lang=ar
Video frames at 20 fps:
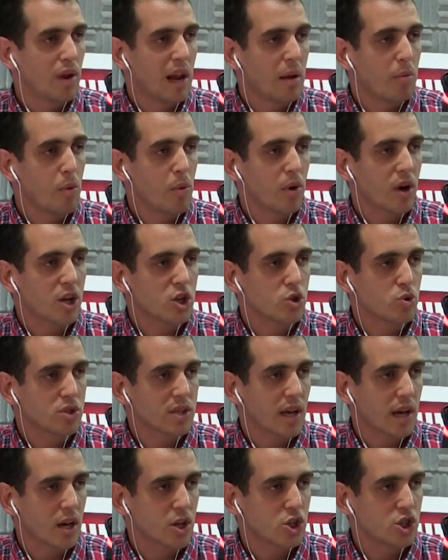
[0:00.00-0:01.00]
والالبوم خرج
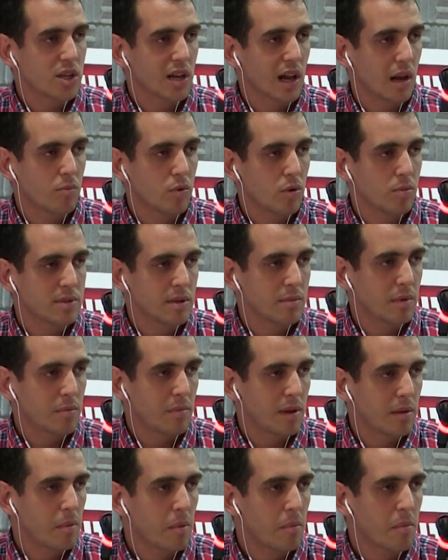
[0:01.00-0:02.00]
وانت خرجتي الالبوم زعما
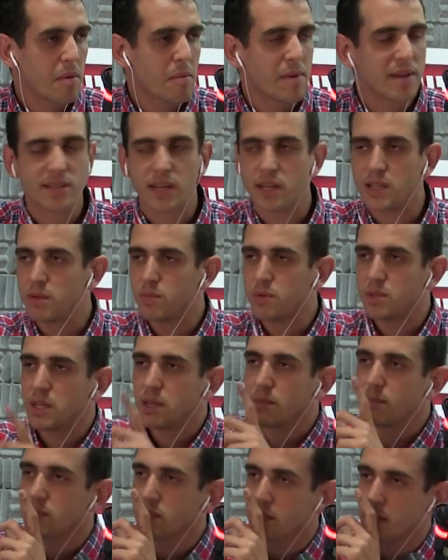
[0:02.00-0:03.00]
بلا ما ما
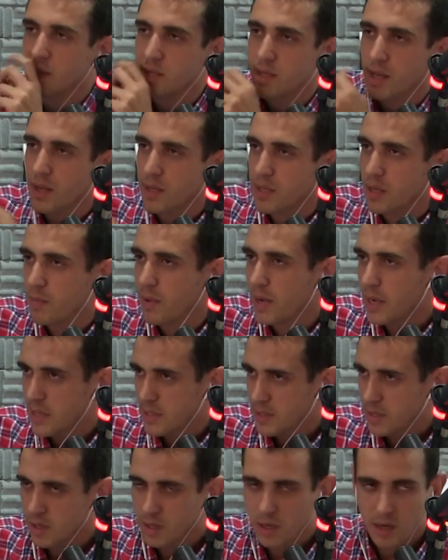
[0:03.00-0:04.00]
تعذبتي ما صدعتي راسك ما
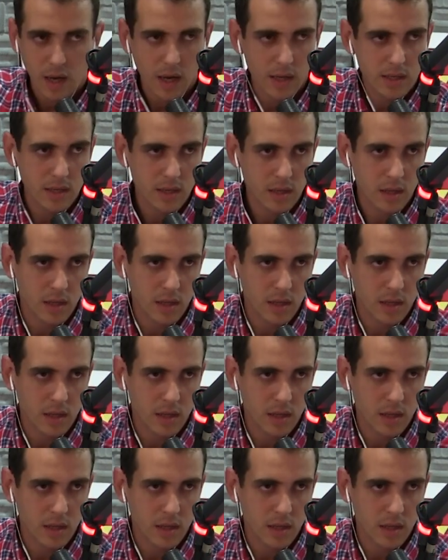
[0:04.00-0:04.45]
قلتي غادي